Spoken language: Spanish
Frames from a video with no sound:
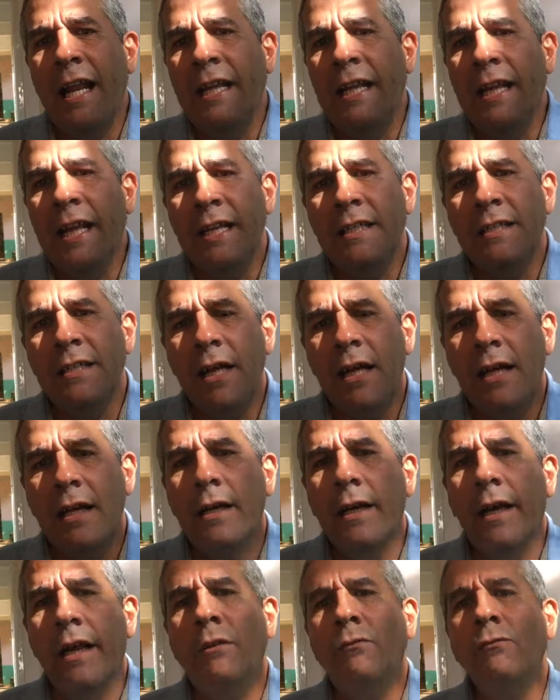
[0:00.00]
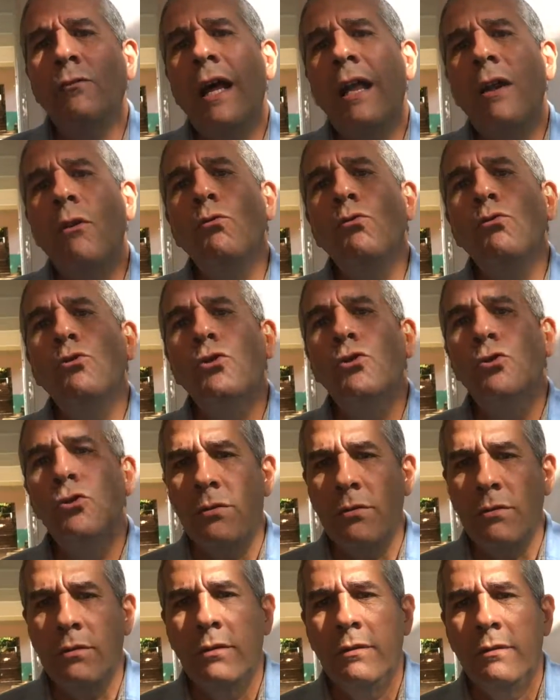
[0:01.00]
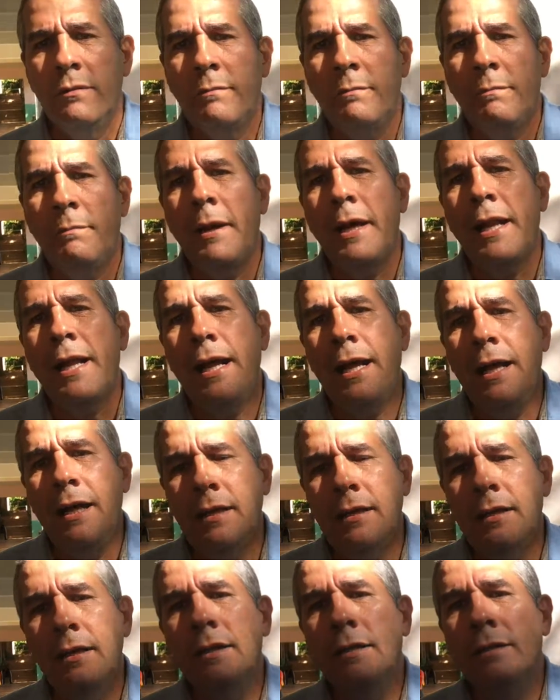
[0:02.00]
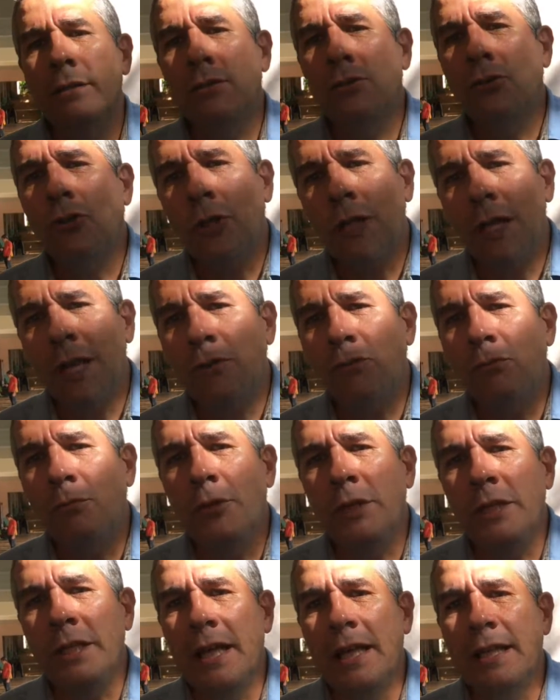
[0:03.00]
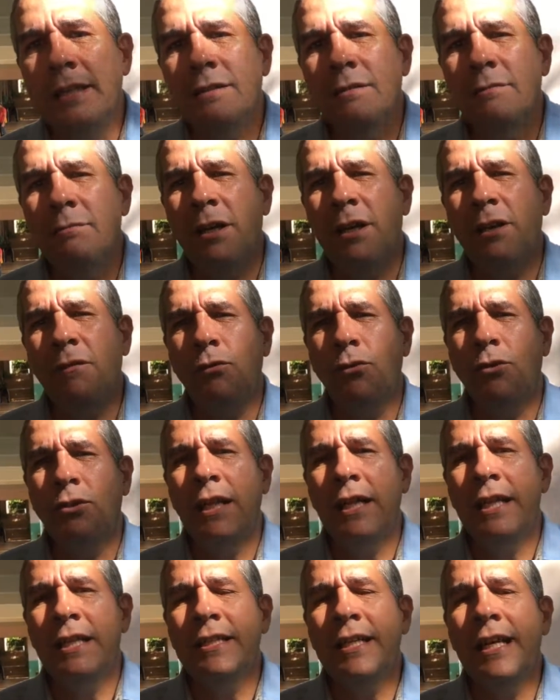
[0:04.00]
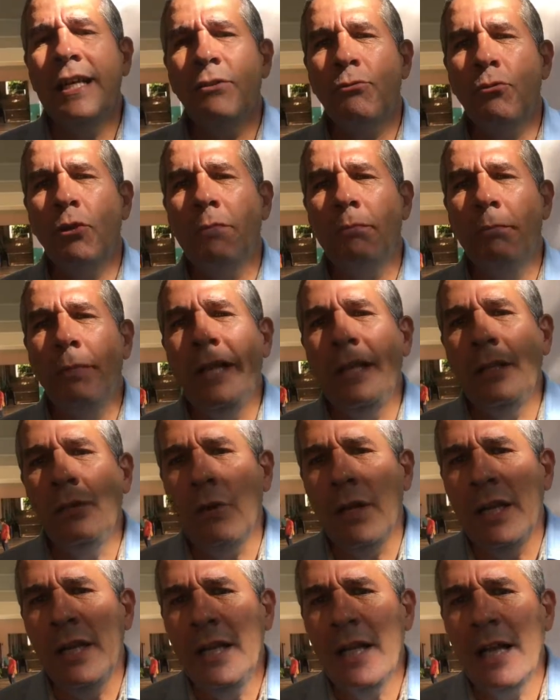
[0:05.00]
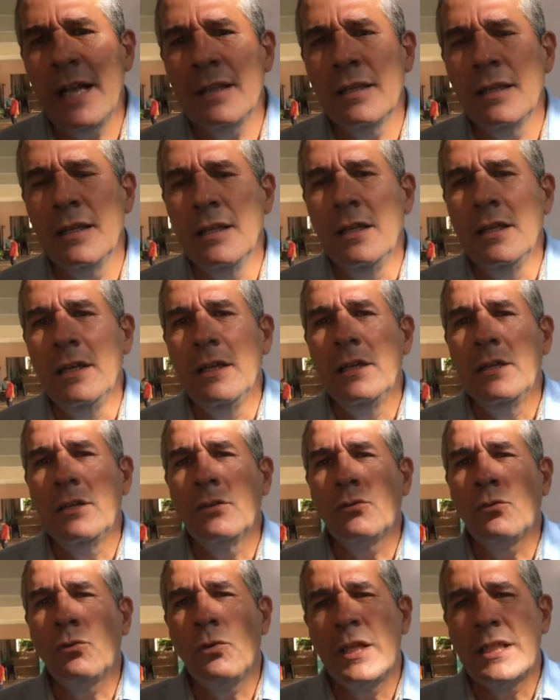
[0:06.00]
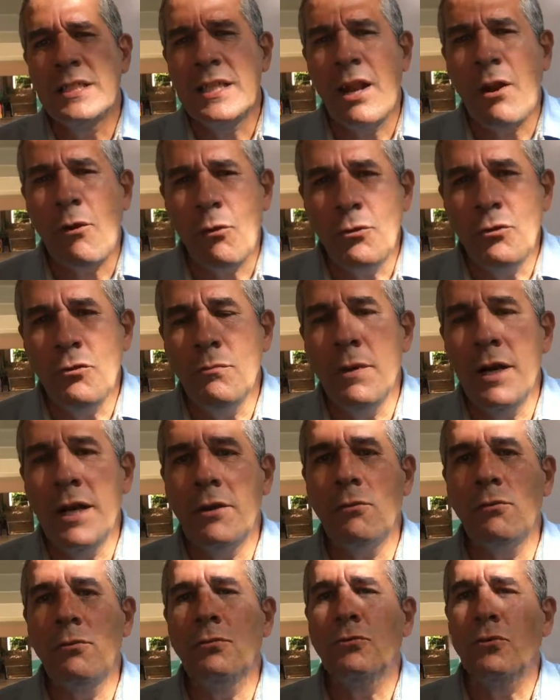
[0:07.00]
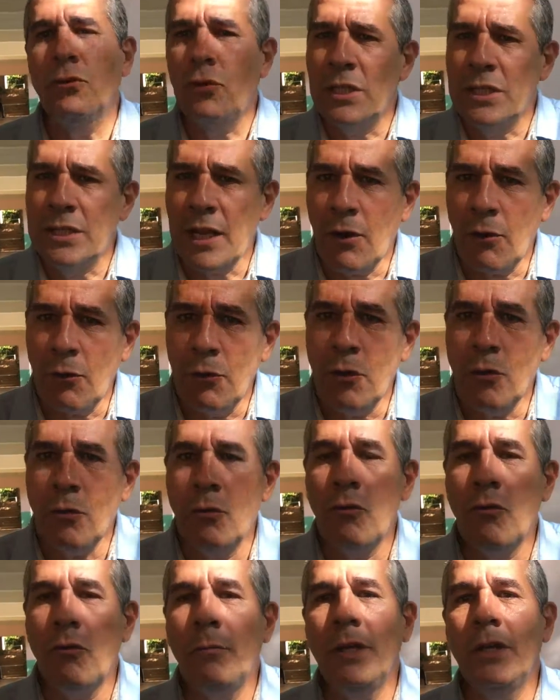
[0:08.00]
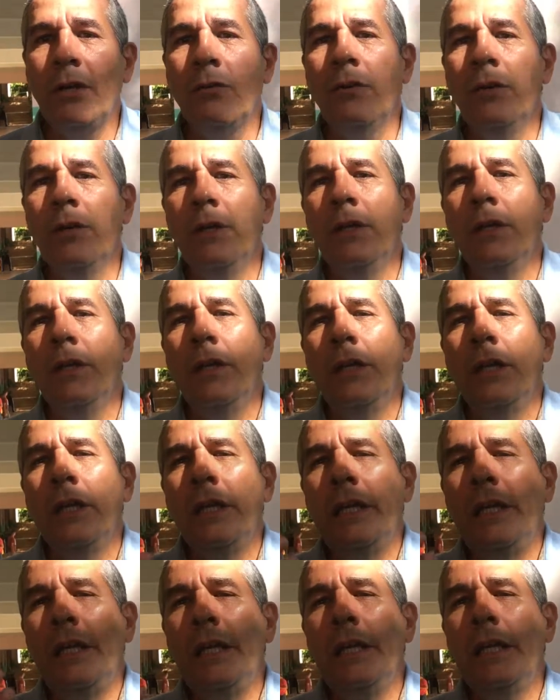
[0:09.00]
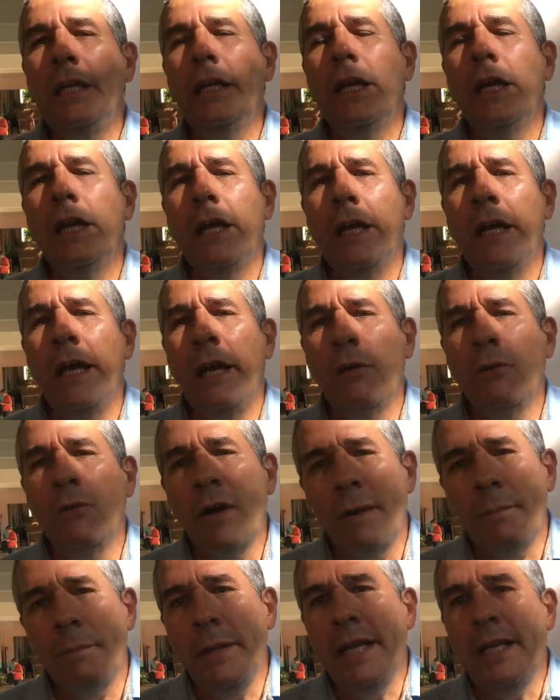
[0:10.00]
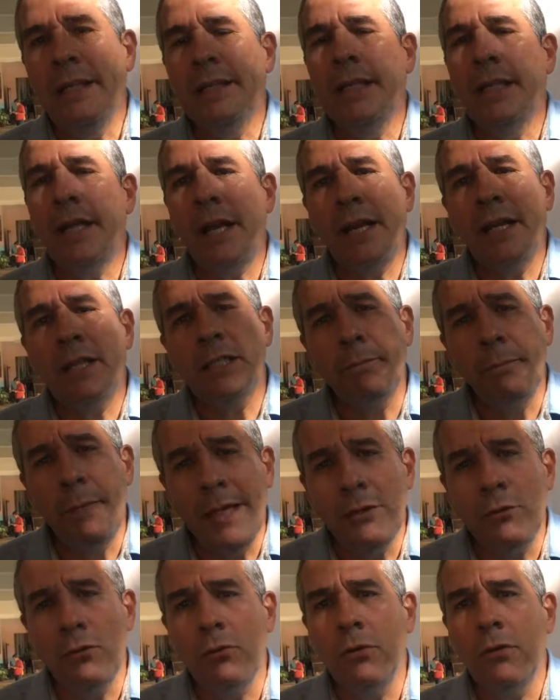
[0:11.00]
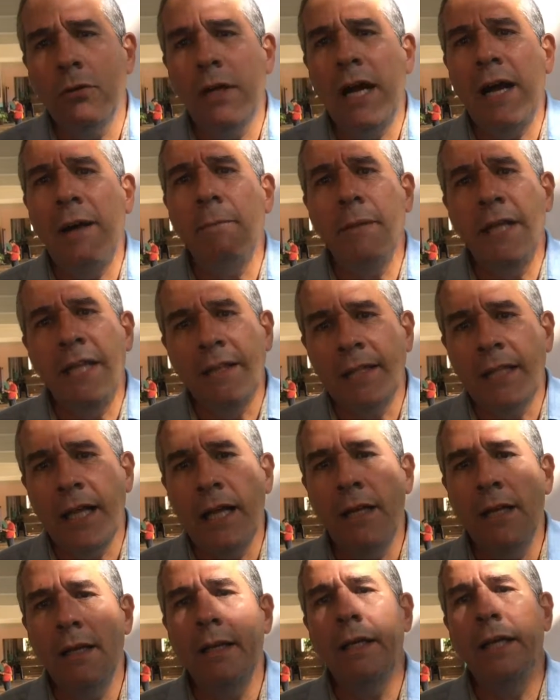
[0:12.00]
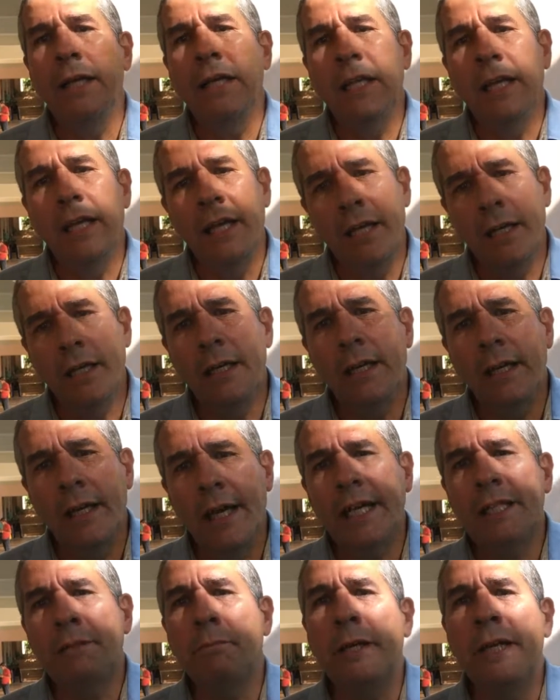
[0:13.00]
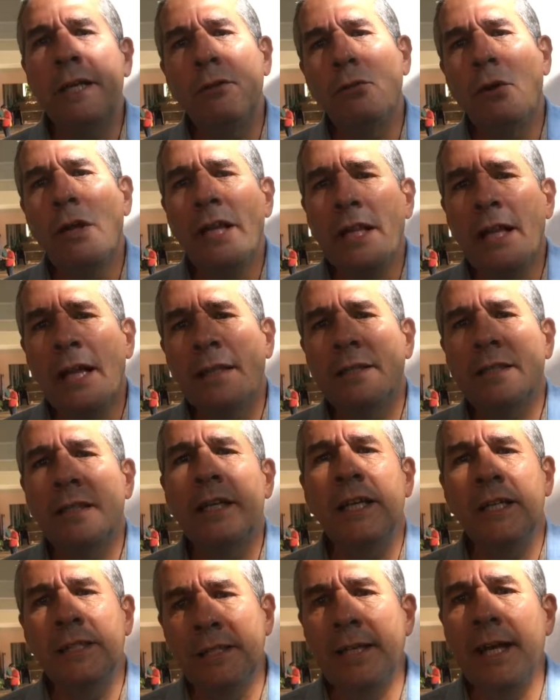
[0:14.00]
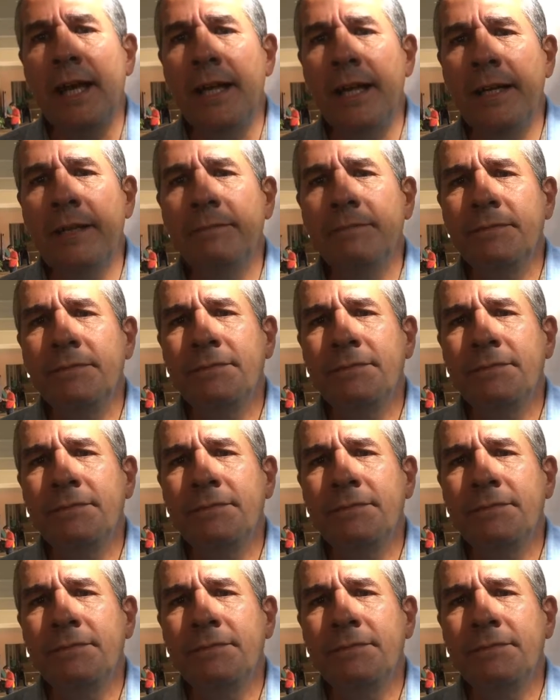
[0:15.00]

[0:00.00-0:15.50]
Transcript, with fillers: a la iglesia en una luz para toda la comunidad, para fortalecer su espiritualidad, su desarrollo humano, su desarrollo económico y en un ambiente de respeto ambiental y de espiritualidad cristiana.